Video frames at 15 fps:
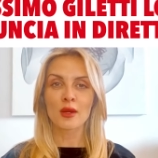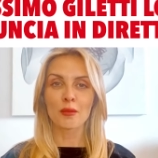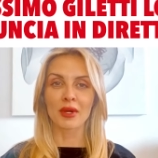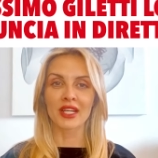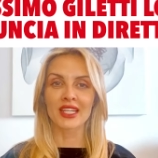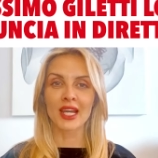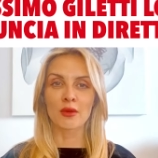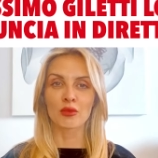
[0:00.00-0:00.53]

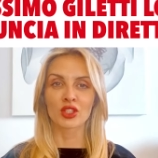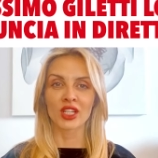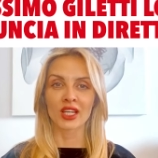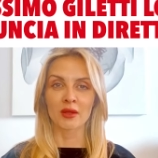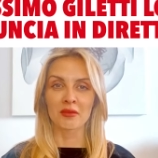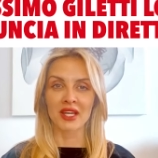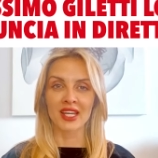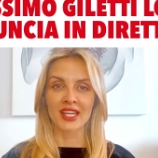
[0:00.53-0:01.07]
Parliamo
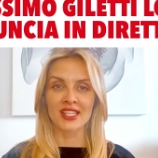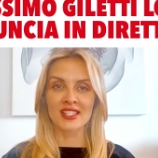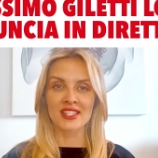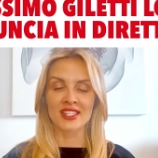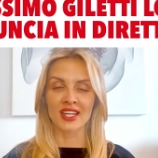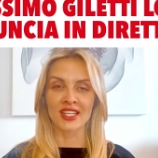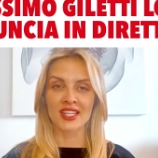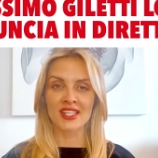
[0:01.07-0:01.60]
della
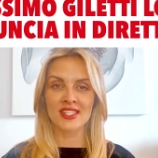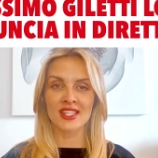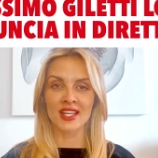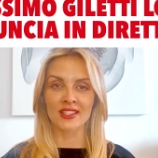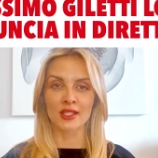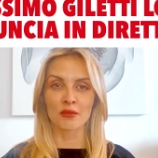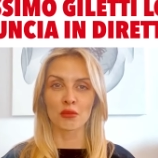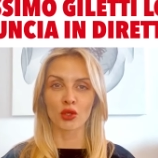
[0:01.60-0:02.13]
maestra che è
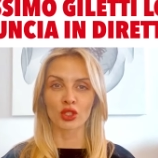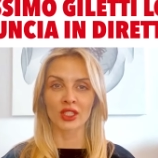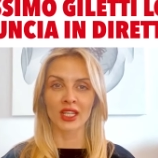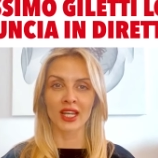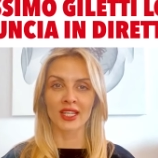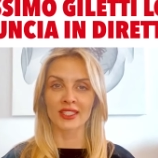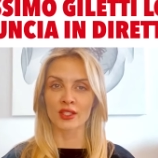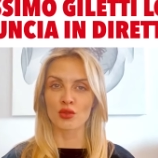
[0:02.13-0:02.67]
stata
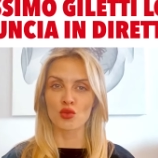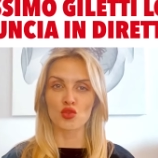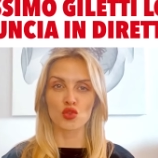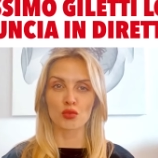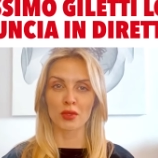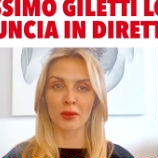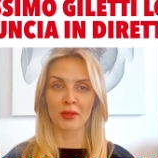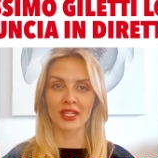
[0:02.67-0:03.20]
immortalata in un
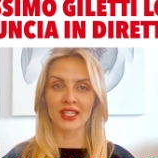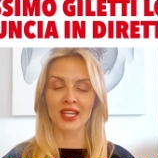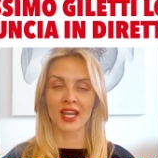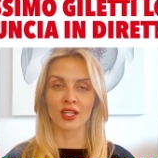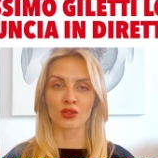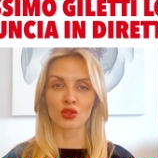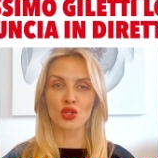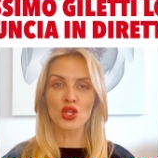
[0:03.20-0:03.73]

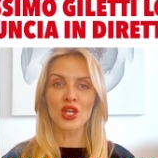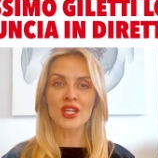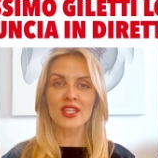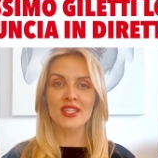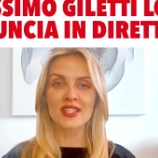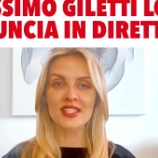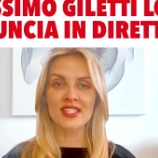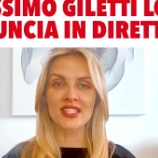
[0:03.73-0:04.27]
supermercato
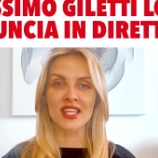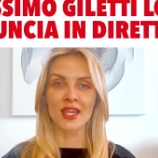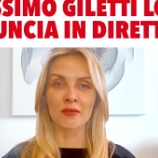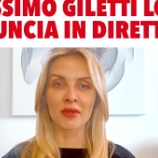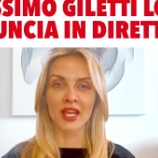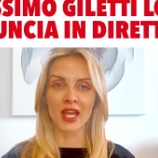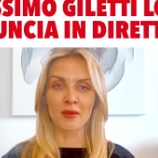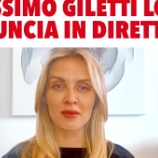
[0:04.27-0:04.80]

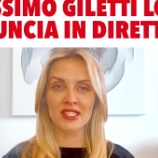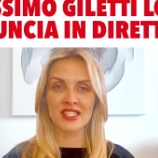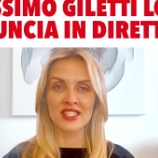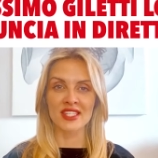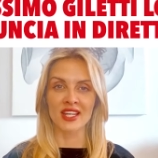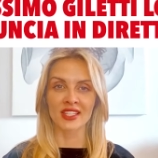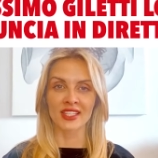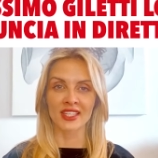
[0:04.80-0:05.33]
insieme a
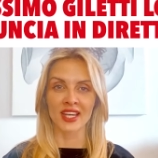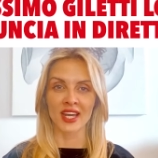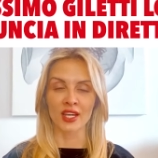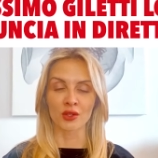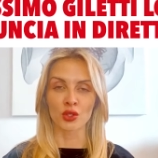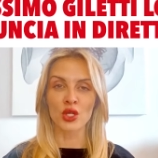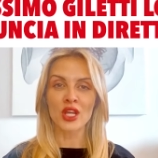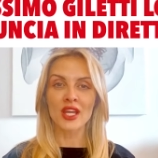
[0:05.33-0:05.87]
Messina
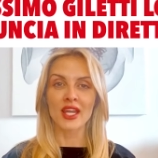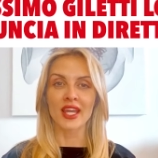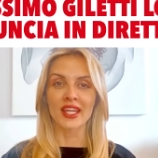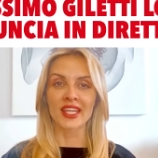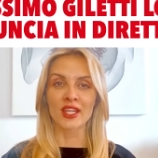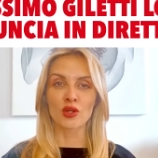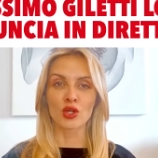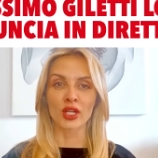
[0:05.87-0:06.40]
Denaro e
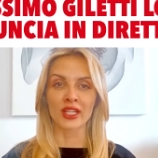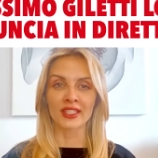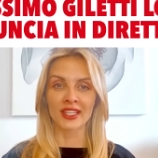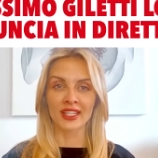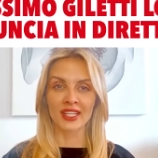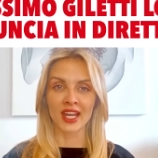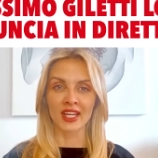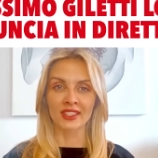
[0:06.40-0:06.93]
che è ora è
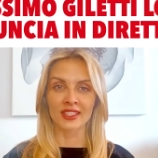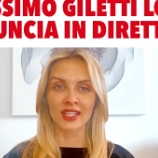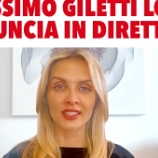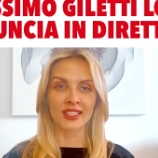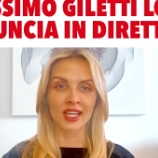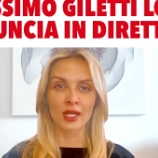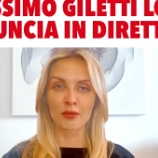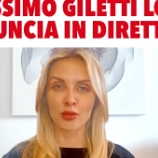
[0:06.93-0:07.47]
indagata
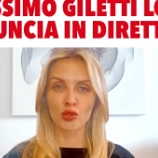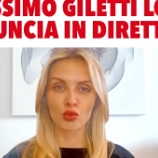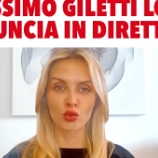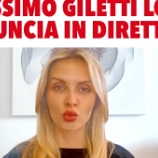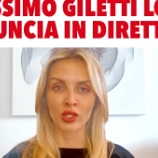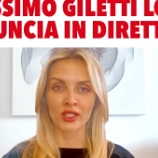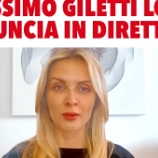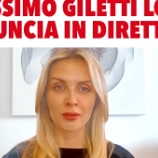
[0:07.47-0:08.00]
dalla Procura di